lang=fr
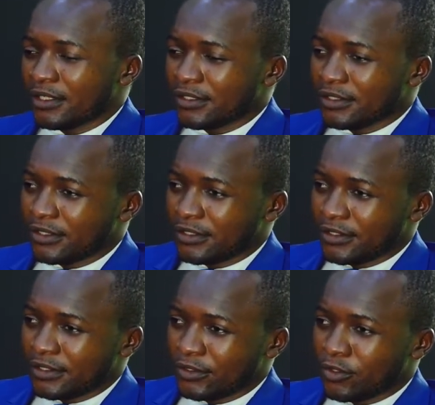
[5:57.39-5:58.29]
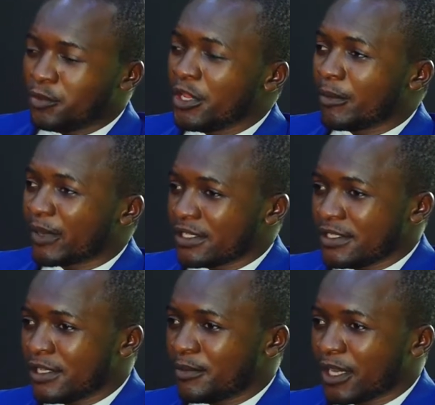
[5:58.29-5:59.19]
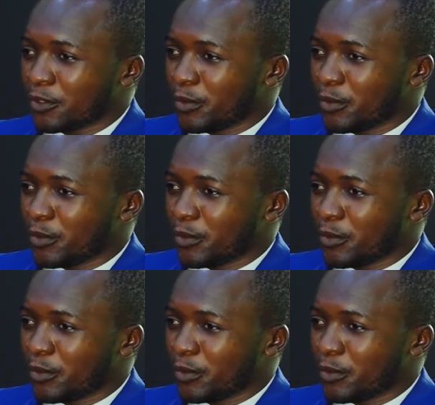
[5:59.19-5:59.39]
euh, ne plus apprécié par